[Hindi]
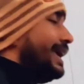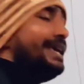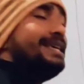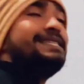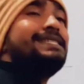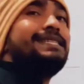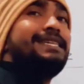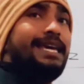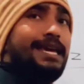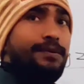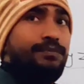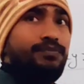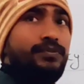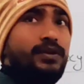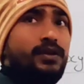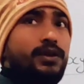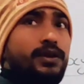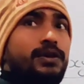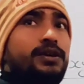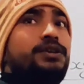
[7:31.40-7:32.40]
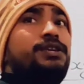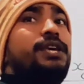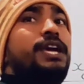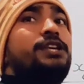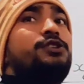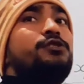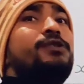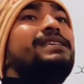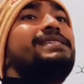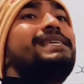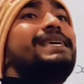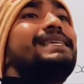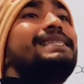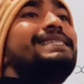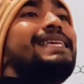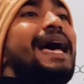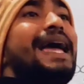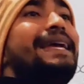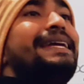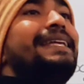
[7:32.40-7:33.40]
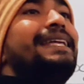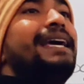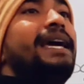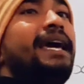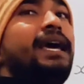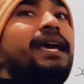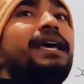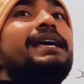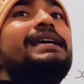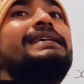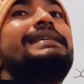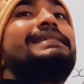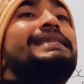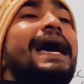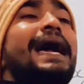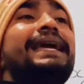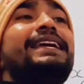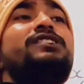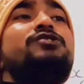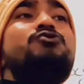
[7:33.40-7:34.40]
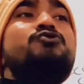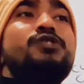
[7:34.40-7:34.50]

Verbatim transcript: है इसके ये जो इसके साइन है साइन